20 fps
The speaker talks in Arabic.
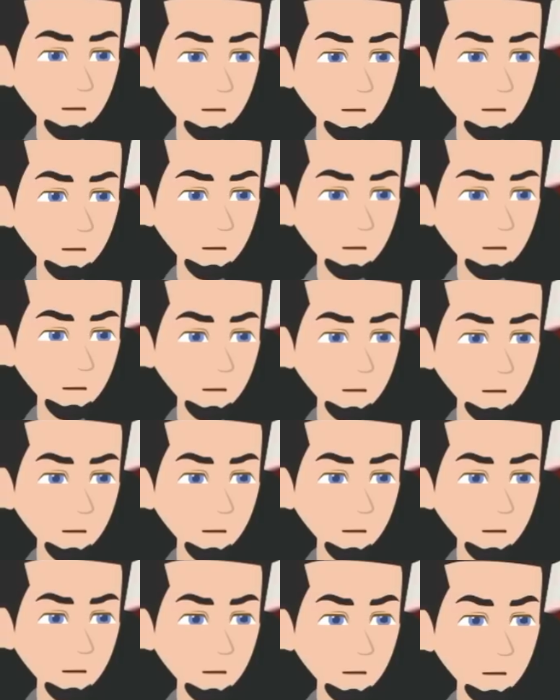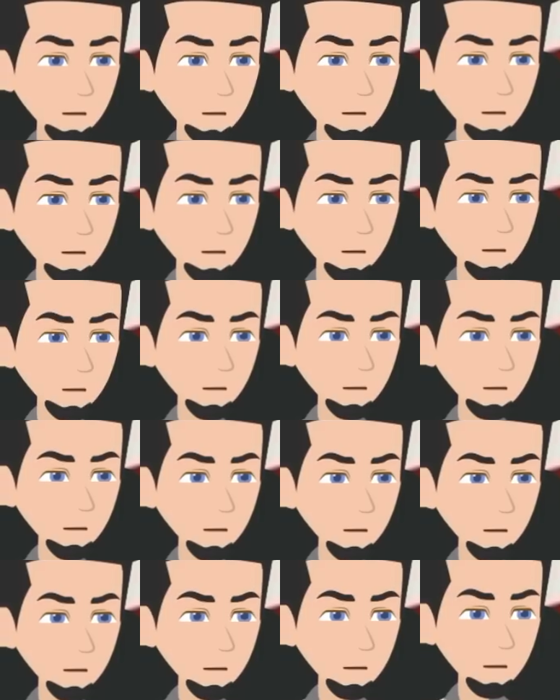من أيام الجامعة قعد
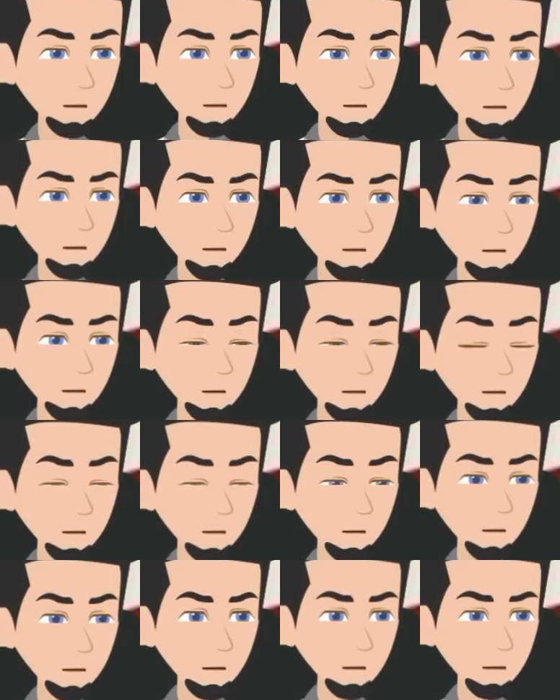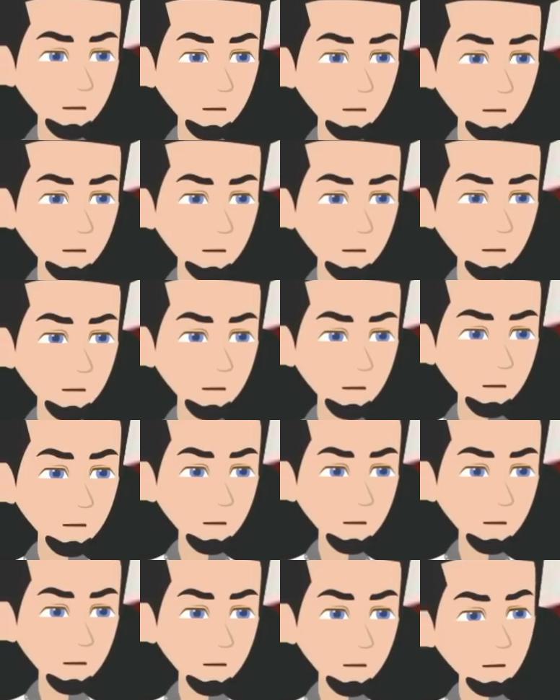مازن قدام فهد وقال له
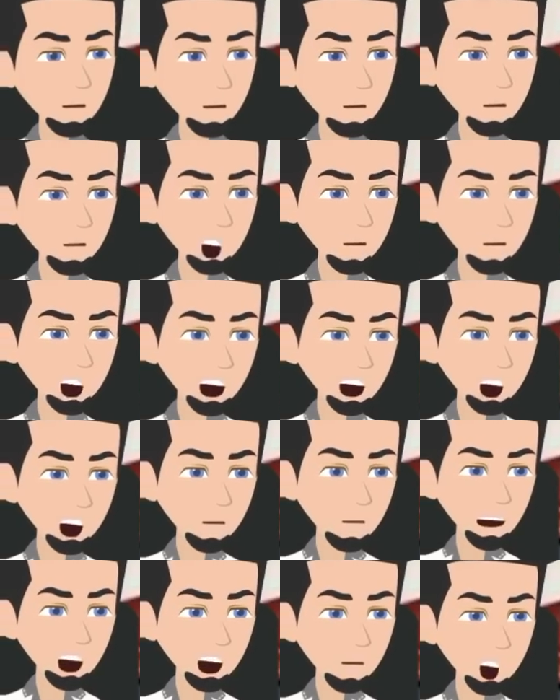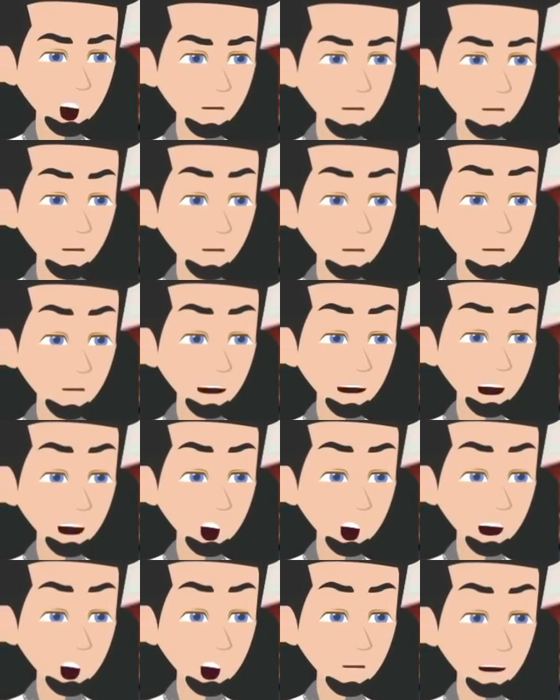أخبارك إيه يا فهد
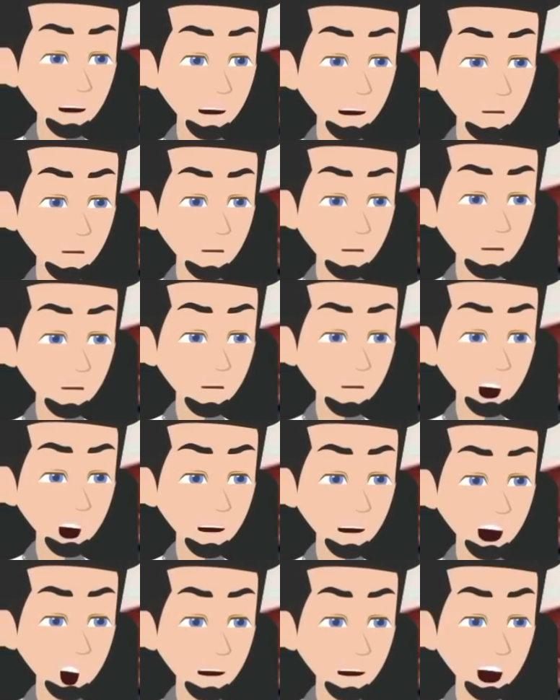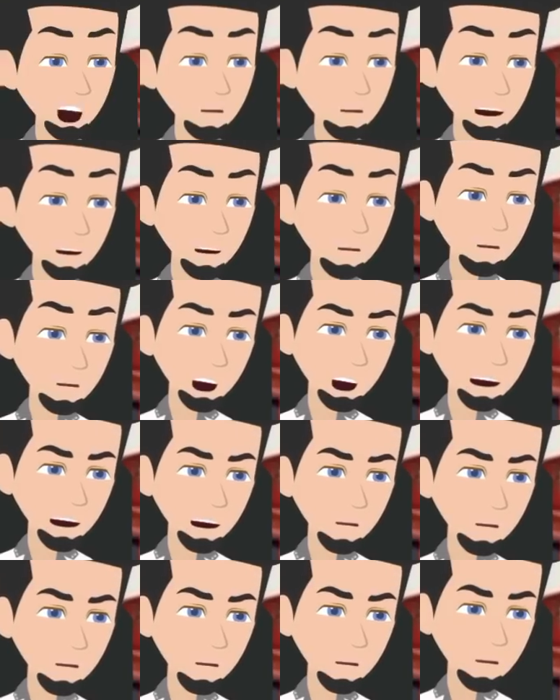أنت وياسين والله الواحد مشتاق
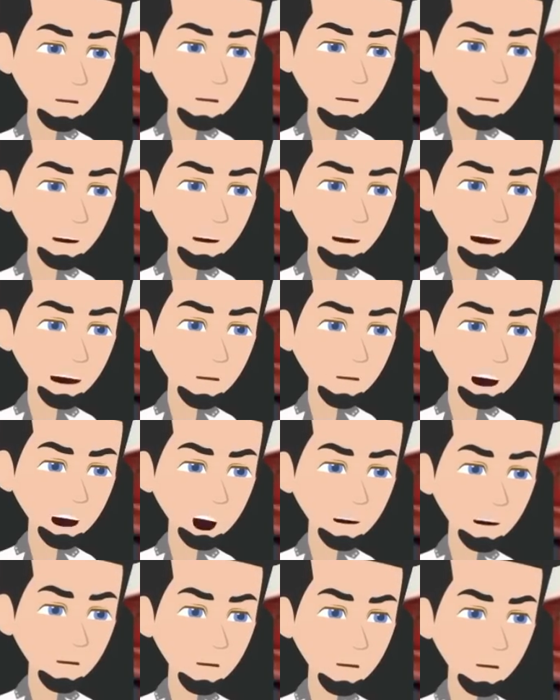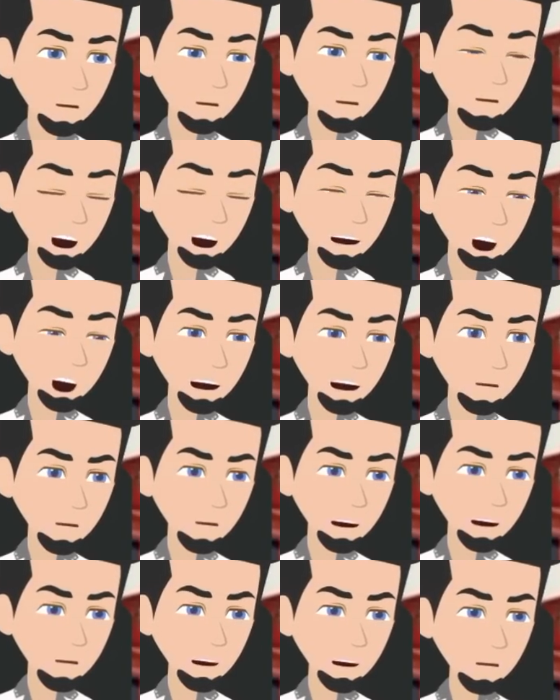لك بس أنت شايف الدنيا
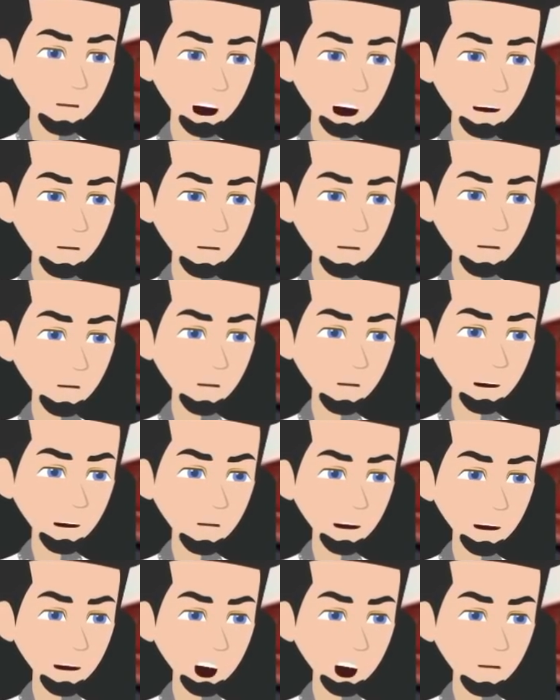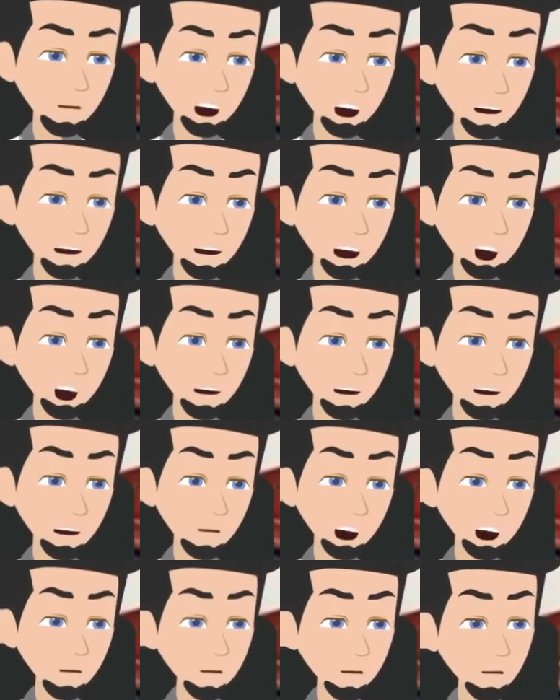مطحنة في الشغل وبالذات بعد ما والدي
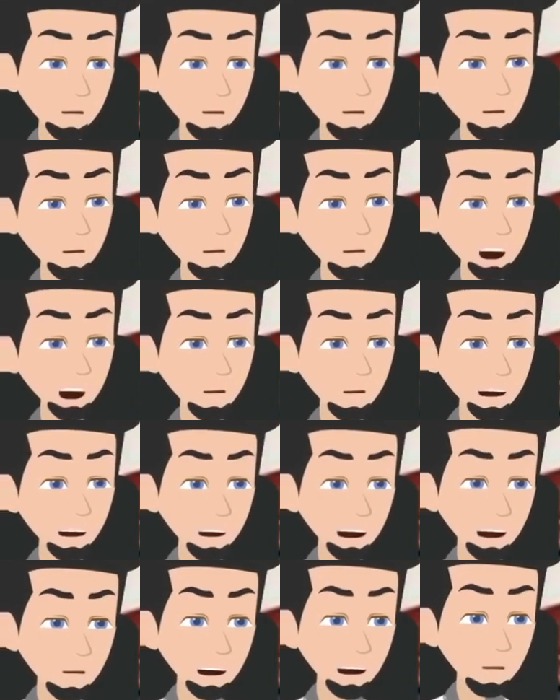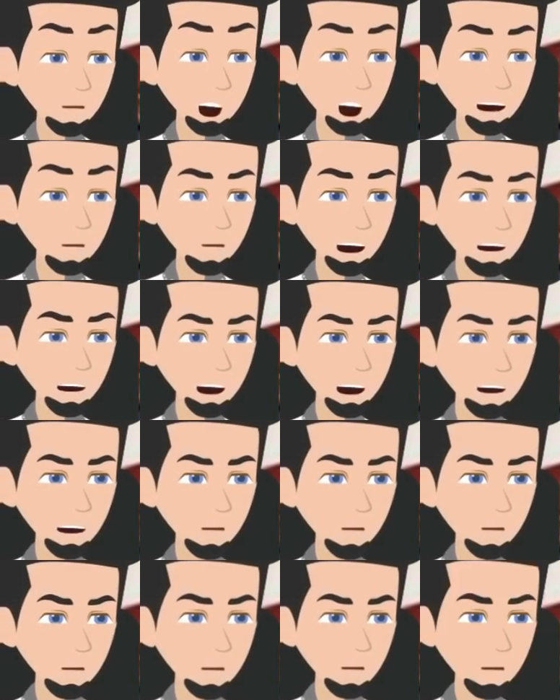توفى والديون اتراكمت عليا
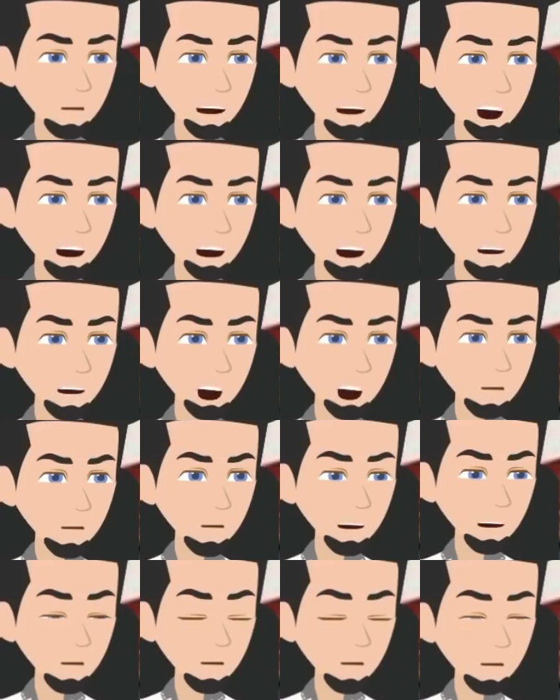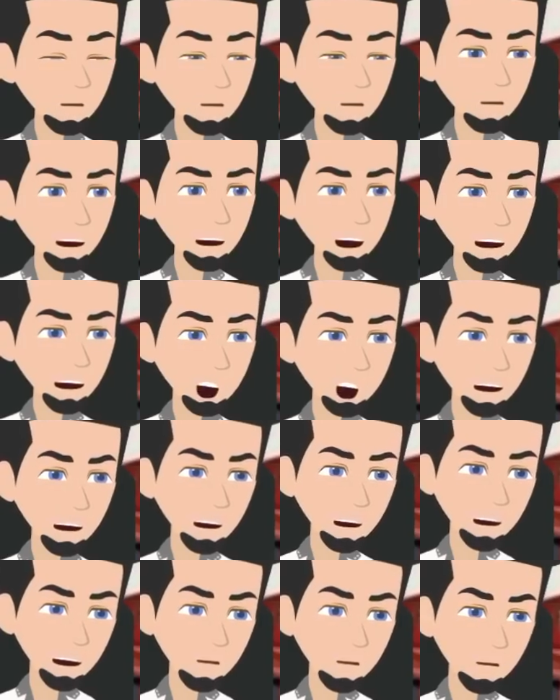كان لازم أثبت إن أنا
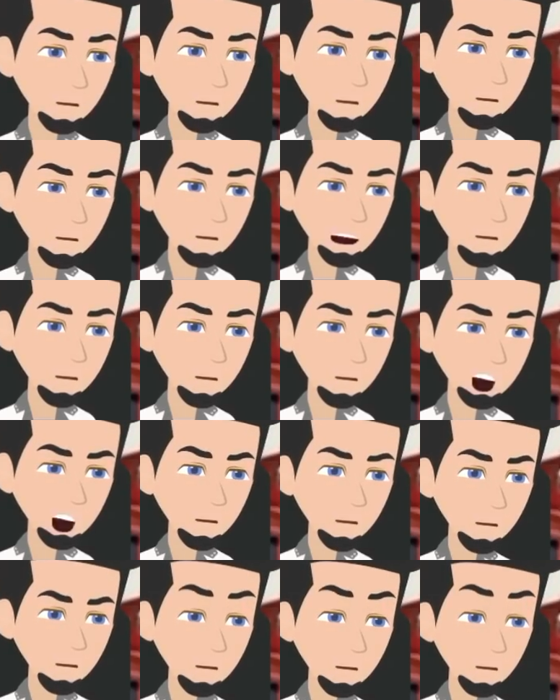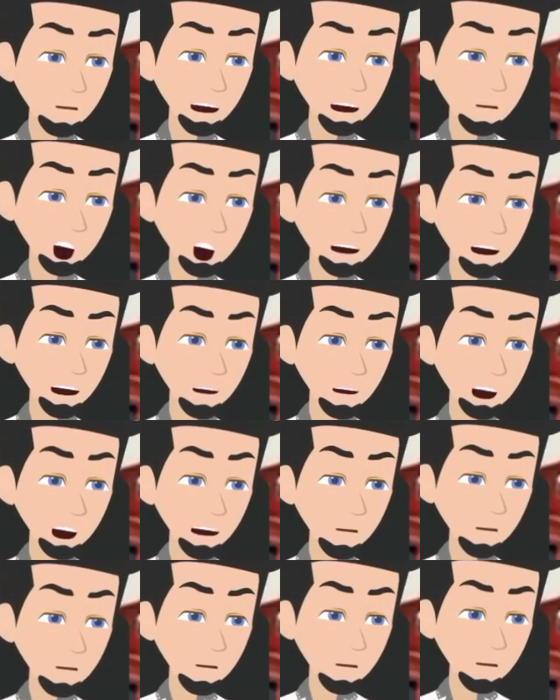جدير وأشتغل الحمد
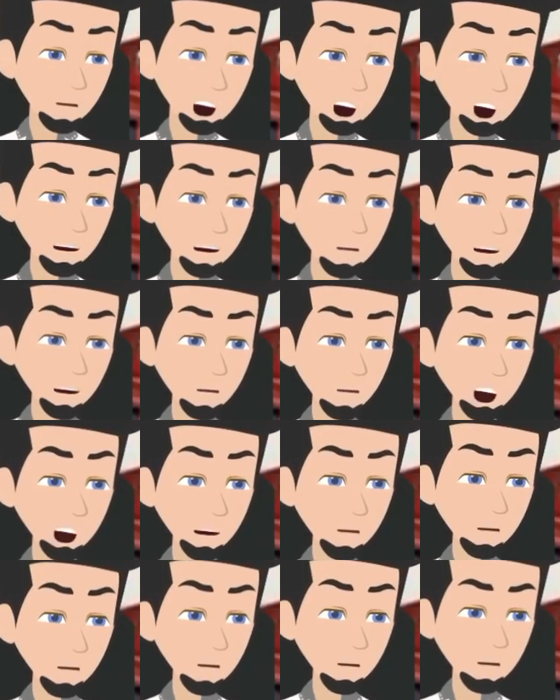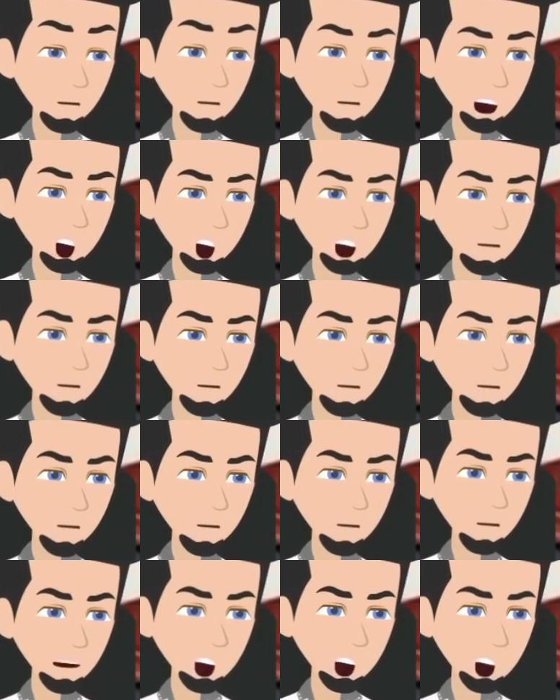لله وقفت الشركة آه
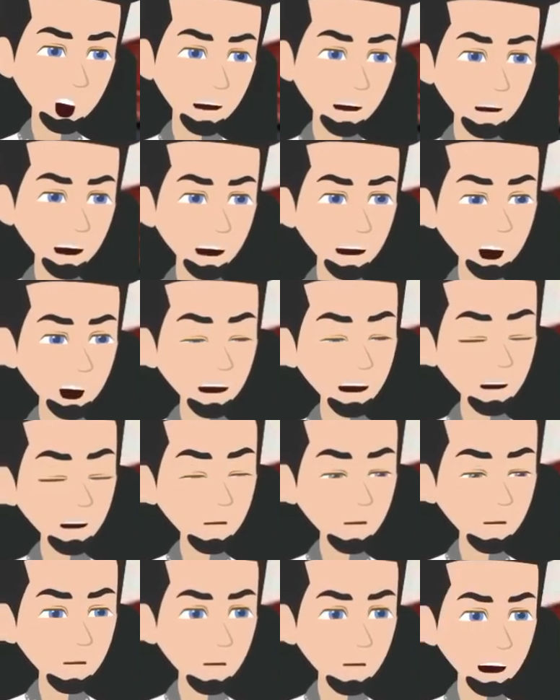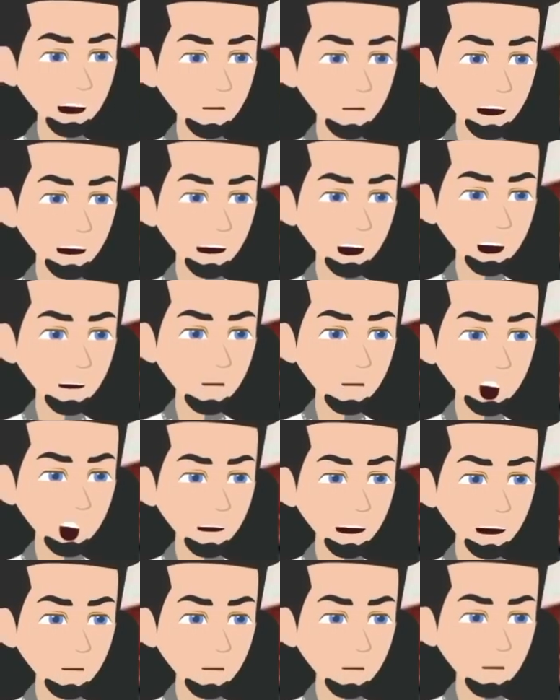مش رجعت زي الأول بس بقت
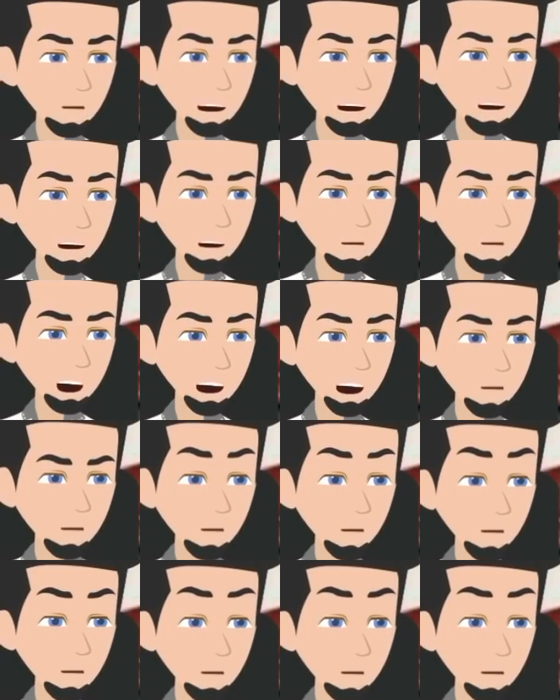حلوة في السوق من تاني